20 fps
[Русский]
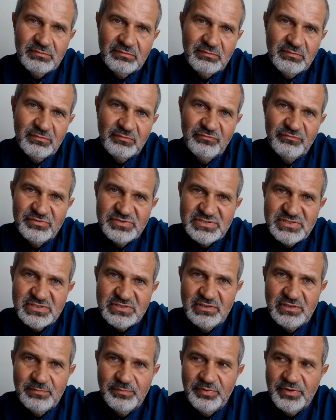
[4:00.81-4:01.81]

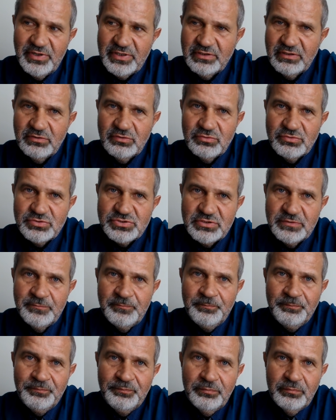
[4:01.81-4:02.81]
высадили парня тоже,
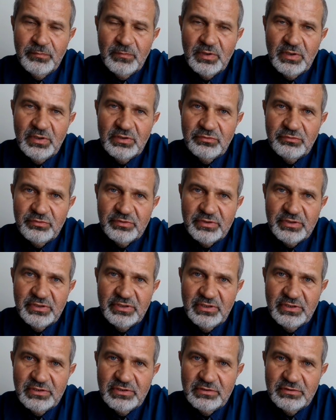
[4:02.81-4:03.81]
который
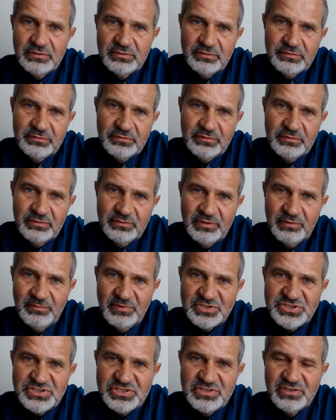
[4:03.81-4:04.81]
ехал на
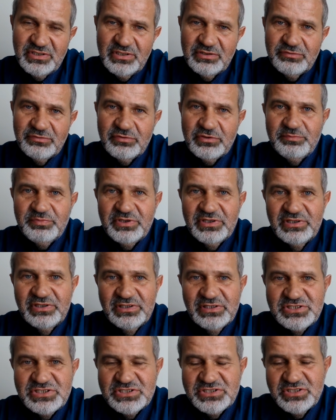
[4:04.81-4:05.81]
машине, которая
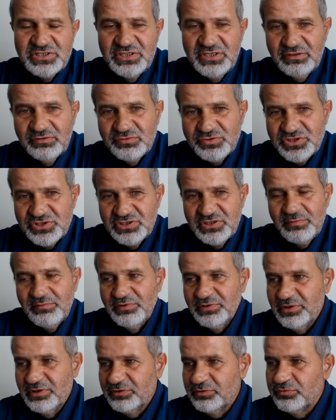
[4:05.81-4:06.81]
принадлежит жене, но жена
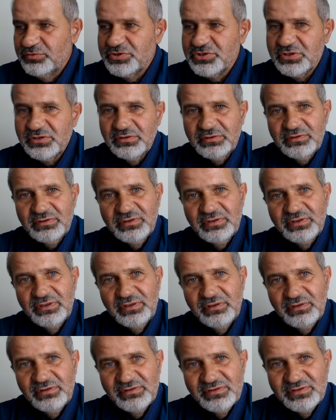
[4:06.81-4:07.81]
была тут же,
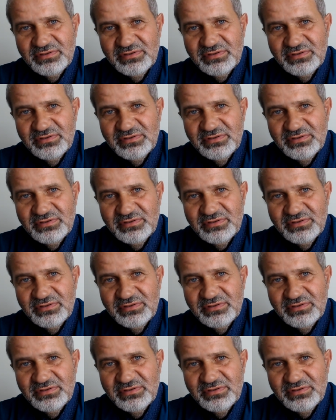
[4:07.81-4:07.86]
и,